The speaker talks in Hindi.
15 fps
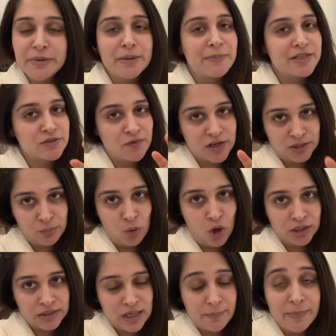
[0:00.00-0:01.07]
मेरे पास वक्त
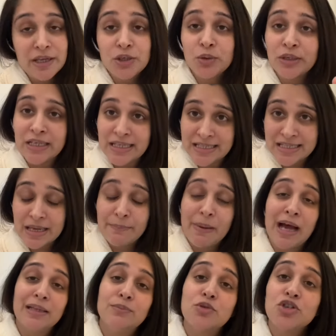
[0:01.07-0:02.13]
बहुत कम है क्योंकि इसके
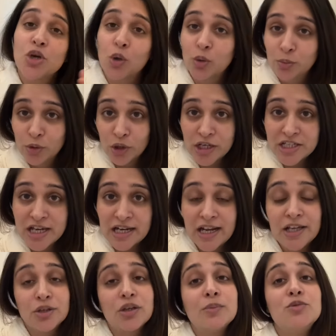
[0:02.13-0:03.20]
बाद मुझे ओब्रॉय जाना
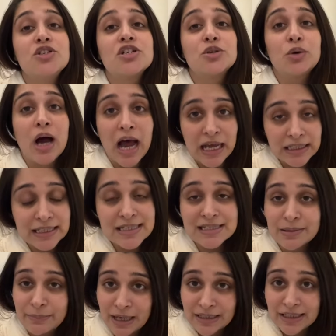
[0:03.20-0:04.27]
है क्योंकि मुझे रूहान का
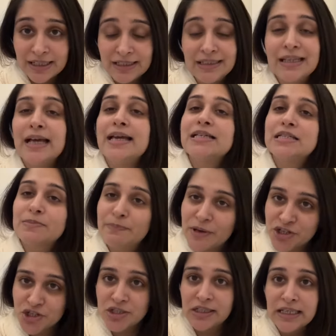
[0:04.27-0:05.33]
सामान खरीदना है
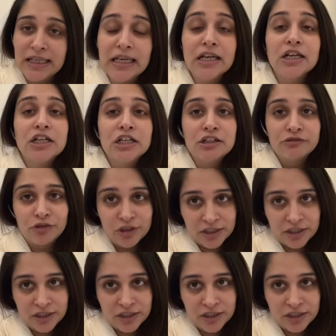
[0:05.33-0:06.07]
स्पेशली फॉर